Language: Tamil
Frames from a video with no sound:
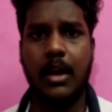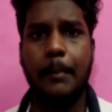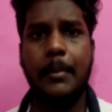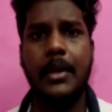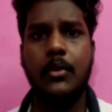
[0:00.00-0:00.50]

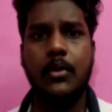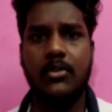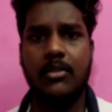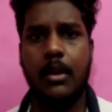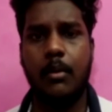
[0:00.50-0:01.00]
கம்மி
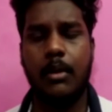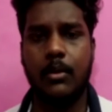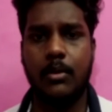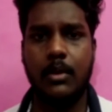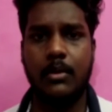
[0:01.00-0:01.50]
டியூரேஷனில்
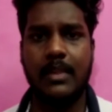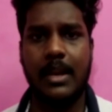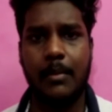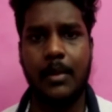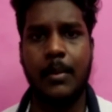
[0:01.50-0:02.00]
ஓடக்கூடிய ஒரு
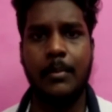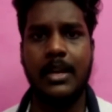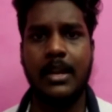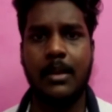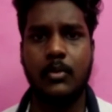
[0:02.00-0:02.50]
திரைப்படம்
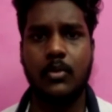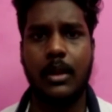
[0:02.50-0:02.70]
அப்படின்னே நம்ம